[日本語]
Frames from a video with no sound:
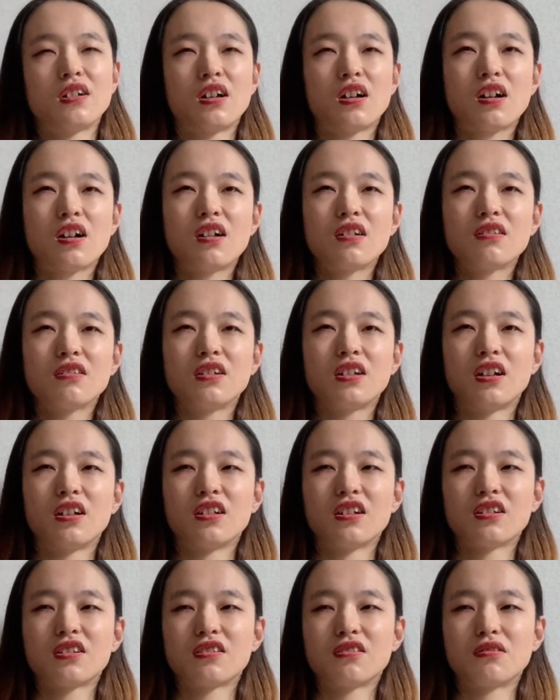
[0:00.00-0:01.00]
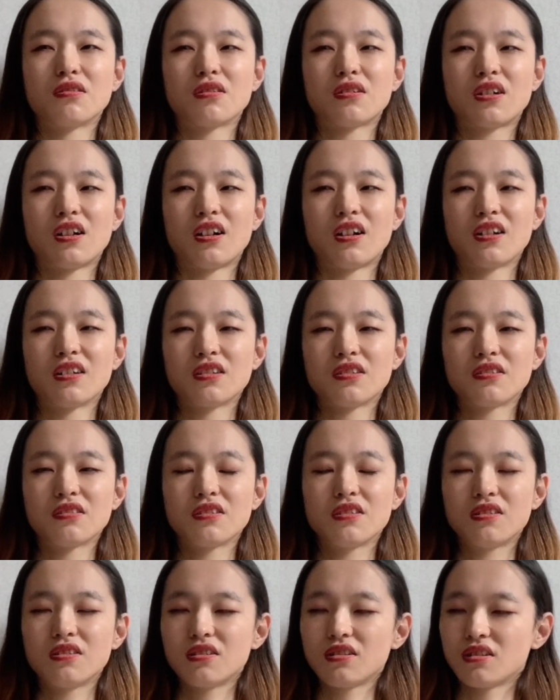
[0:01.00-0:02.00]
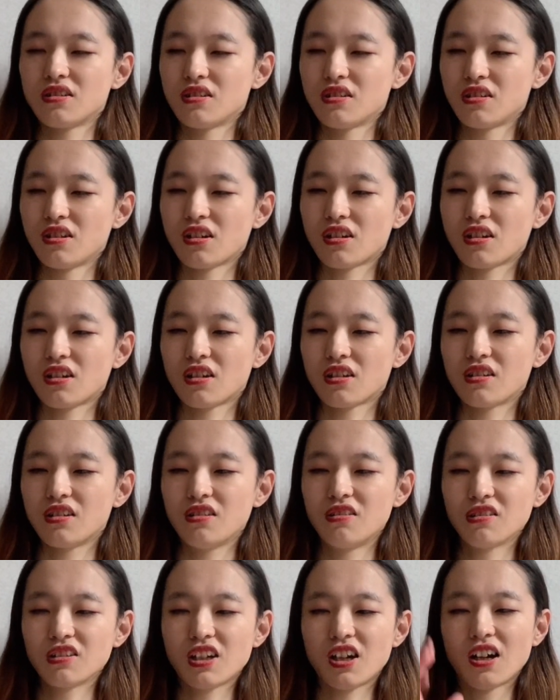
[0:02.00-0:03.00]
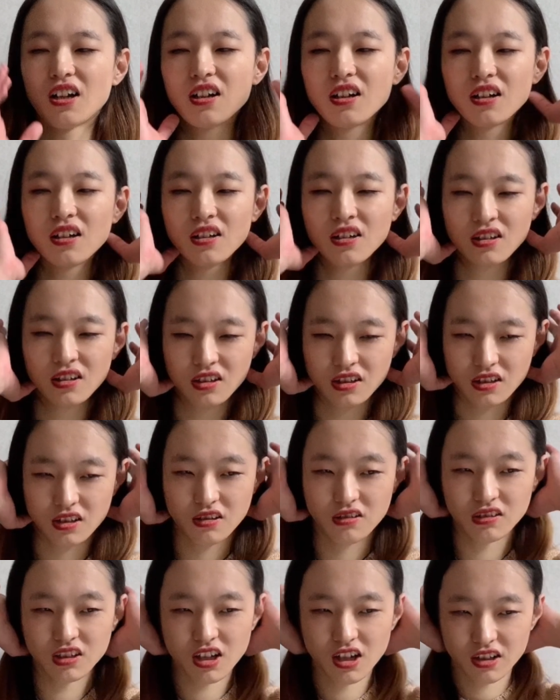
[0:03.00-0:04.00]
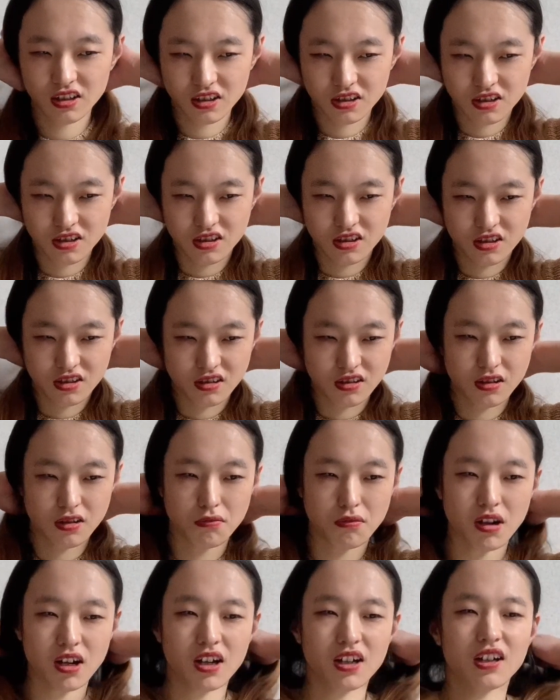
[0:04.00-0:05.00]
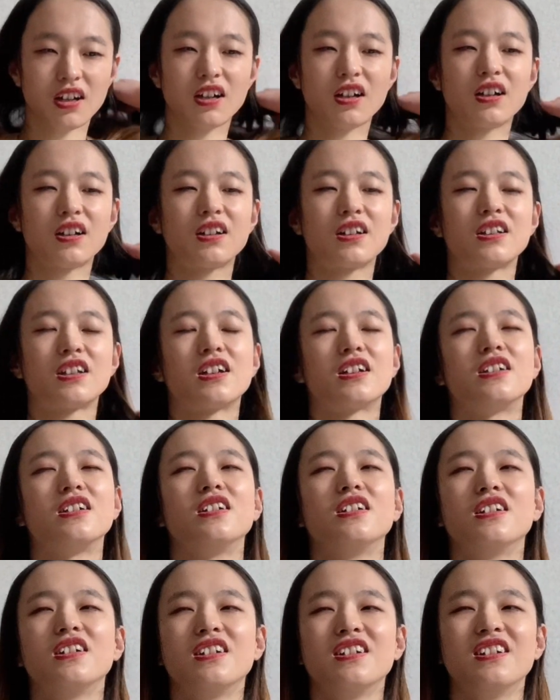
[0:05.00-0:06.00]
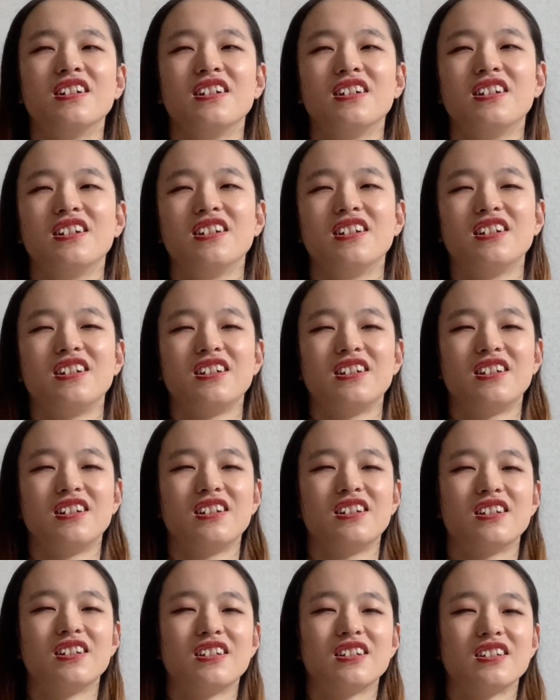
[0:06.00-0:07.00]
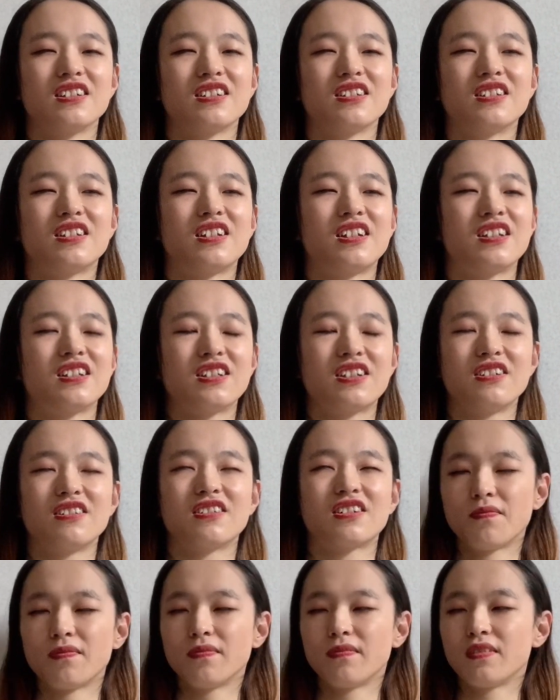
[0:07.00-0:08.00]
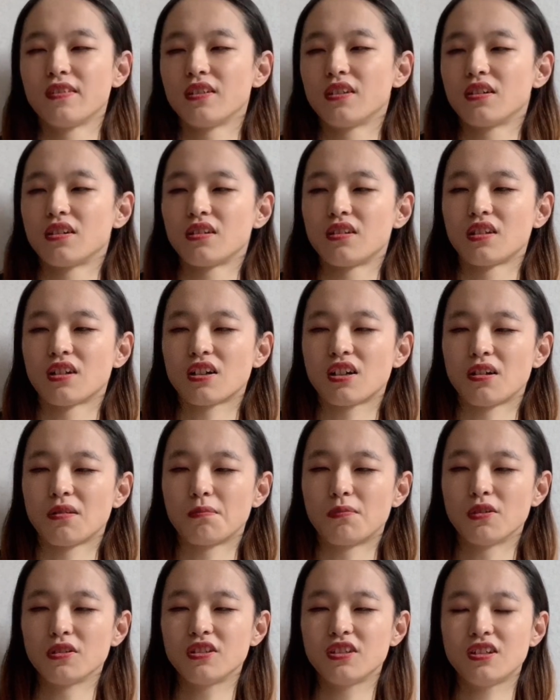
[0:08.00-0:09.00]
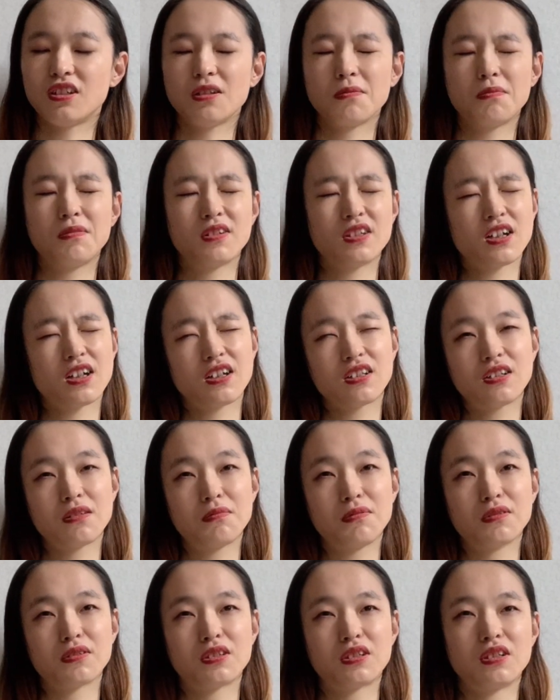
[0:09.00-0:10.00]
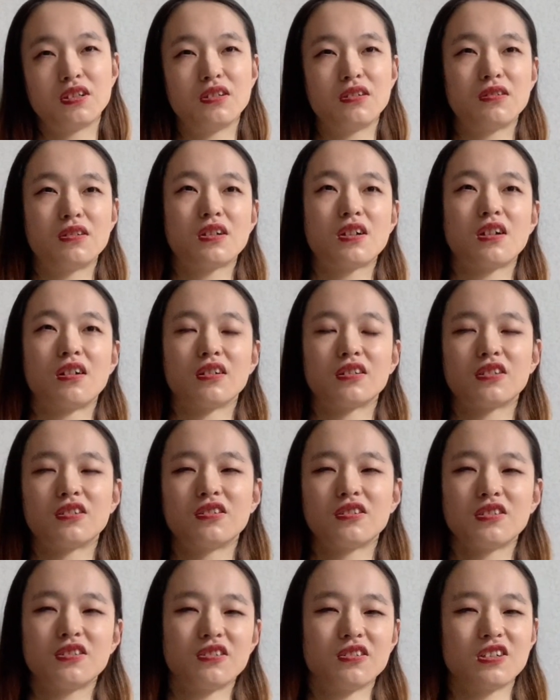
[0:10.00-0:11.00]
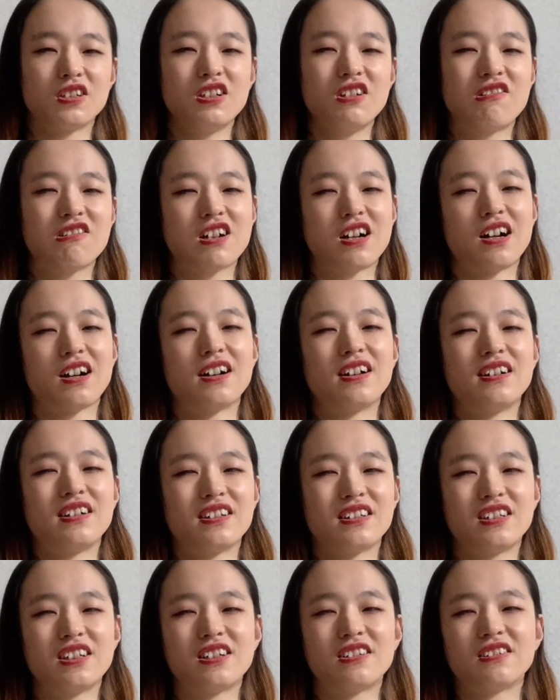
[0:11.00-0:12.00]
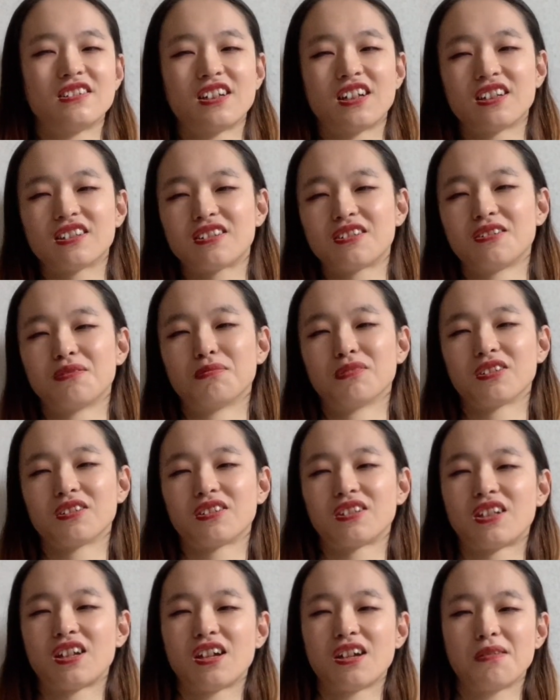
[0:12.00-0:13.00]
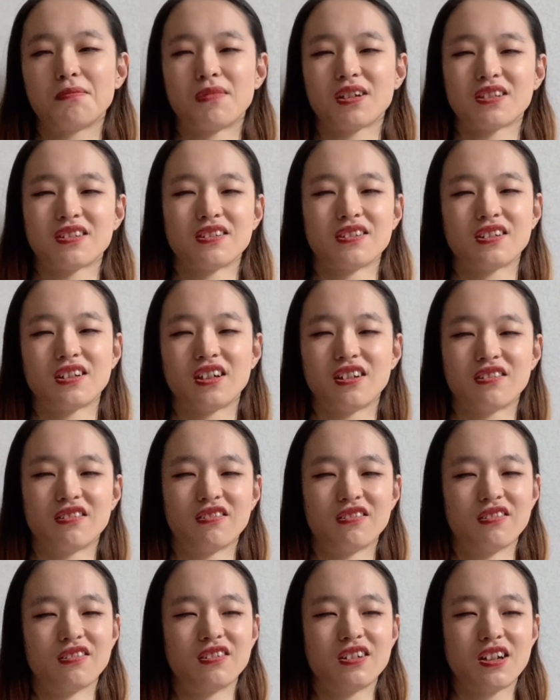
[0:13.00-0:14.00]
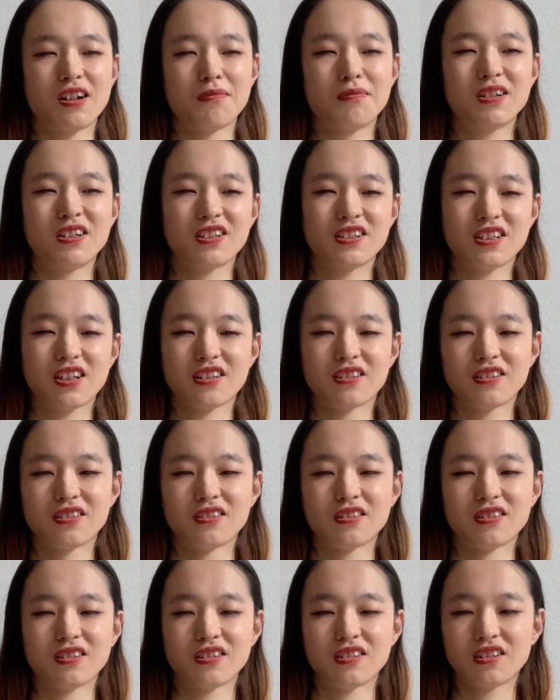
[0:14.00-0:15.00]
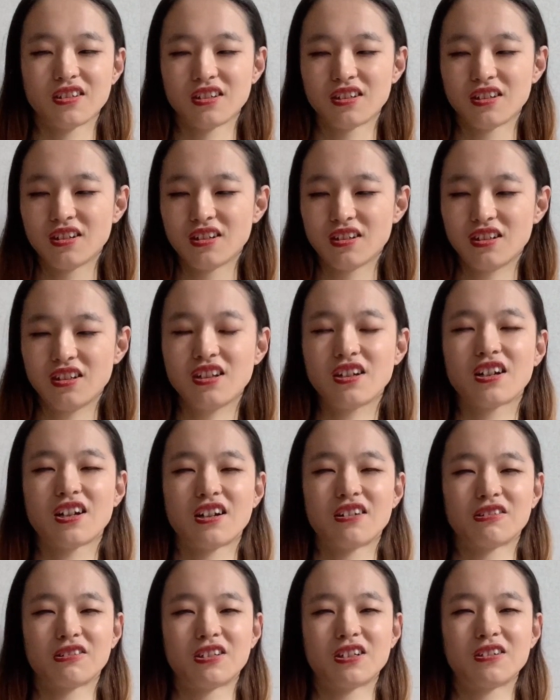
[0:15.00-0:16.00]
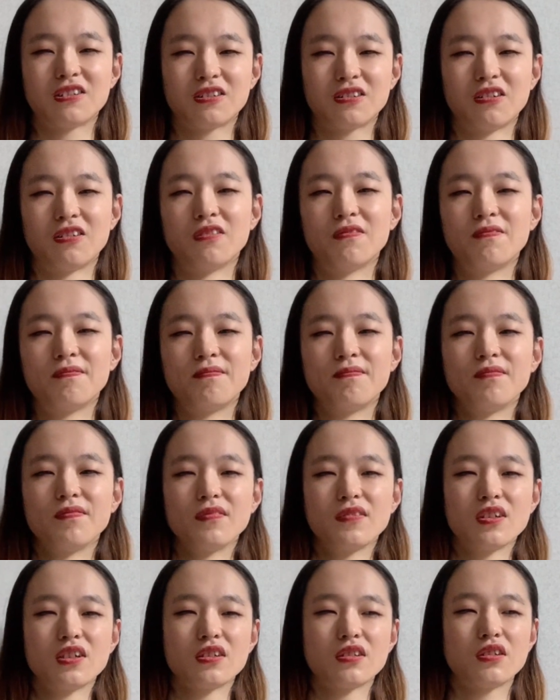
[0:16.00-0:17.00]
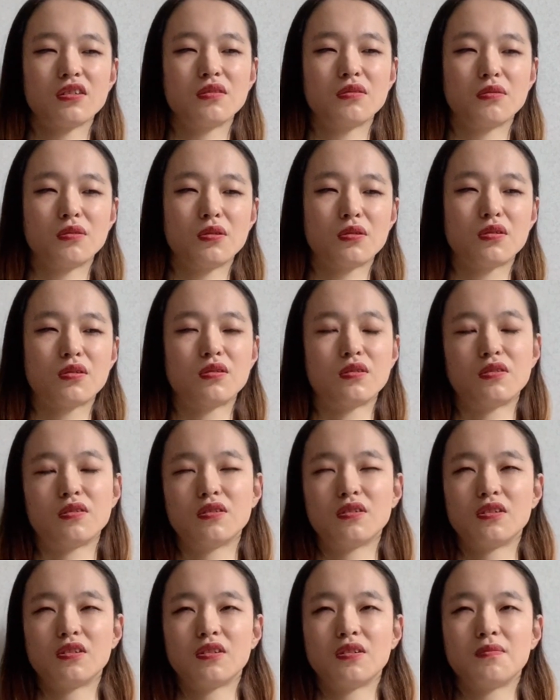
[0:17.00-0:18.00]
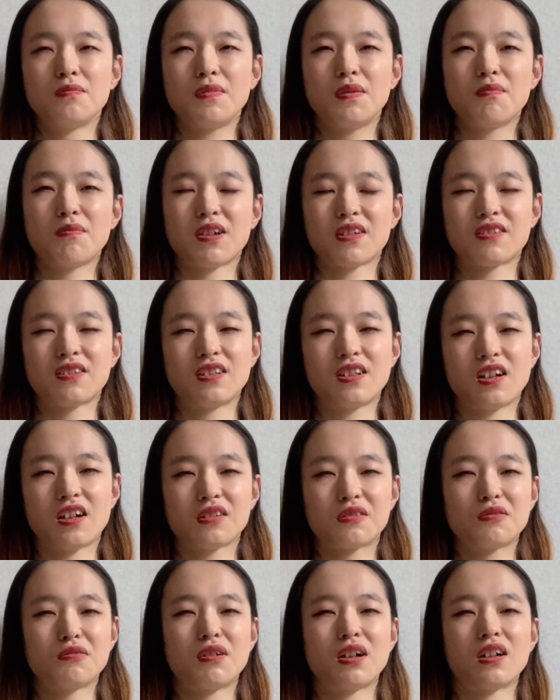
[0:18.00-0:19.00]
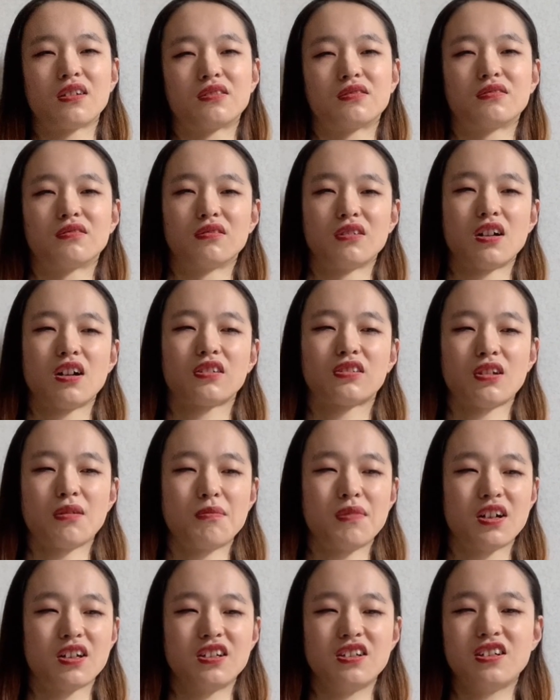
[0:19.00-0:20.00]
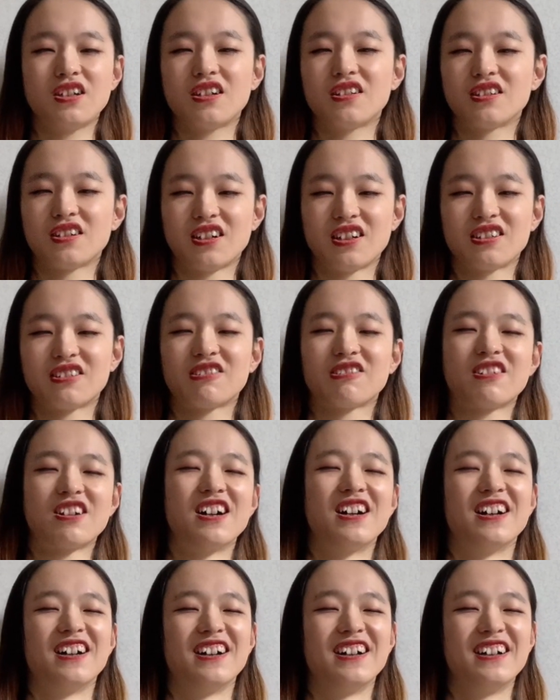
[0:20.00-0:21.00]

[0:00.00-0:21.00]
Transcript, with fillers: う明るい話というかそういうなんかいろんないろんな話しすぎてわからないそのなんていうなんかポジティブネガティブっていうよりかはその人の色が出るなって思ってますあのリハビリ施設に通ってると。そういうのをよく見ますねあとはあの頭いいねんなとか